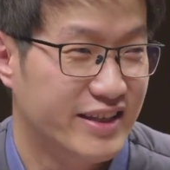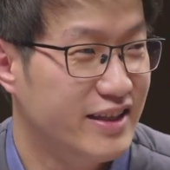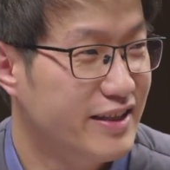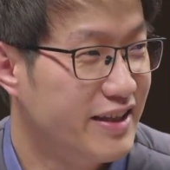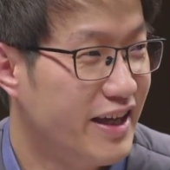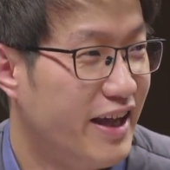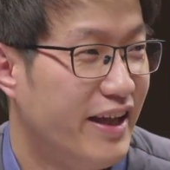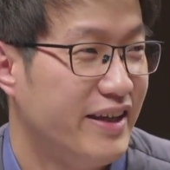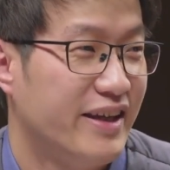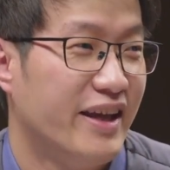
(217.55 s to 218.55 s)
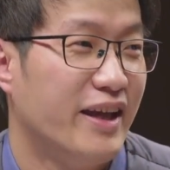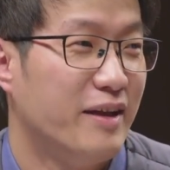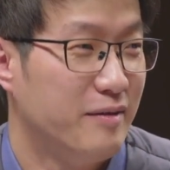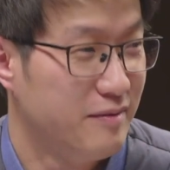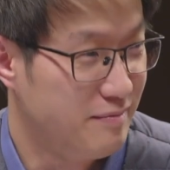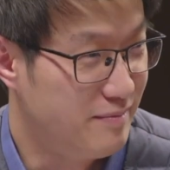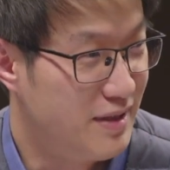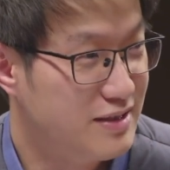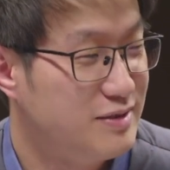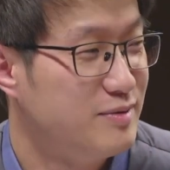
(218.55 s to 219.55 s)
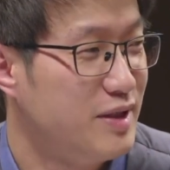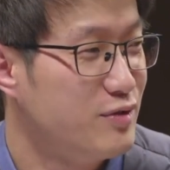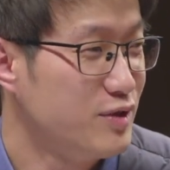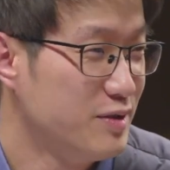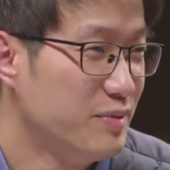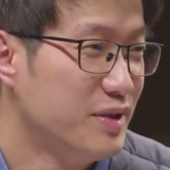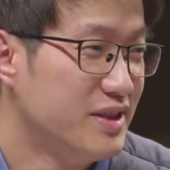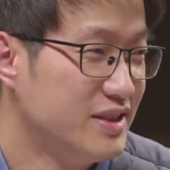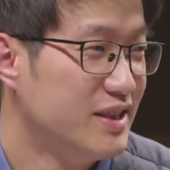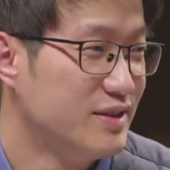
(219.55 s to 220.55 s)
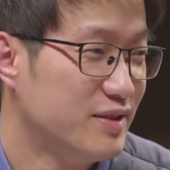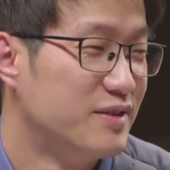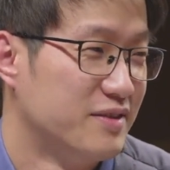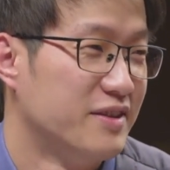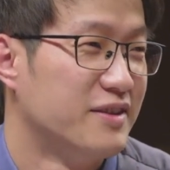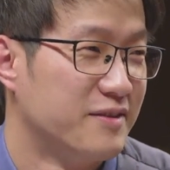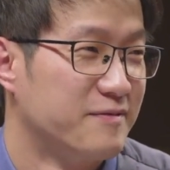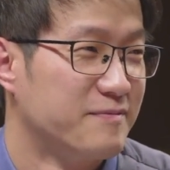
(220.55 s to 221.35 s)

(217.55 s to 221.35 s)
길게 이렇게 말씀을 해주시는 편이라서 아. 네.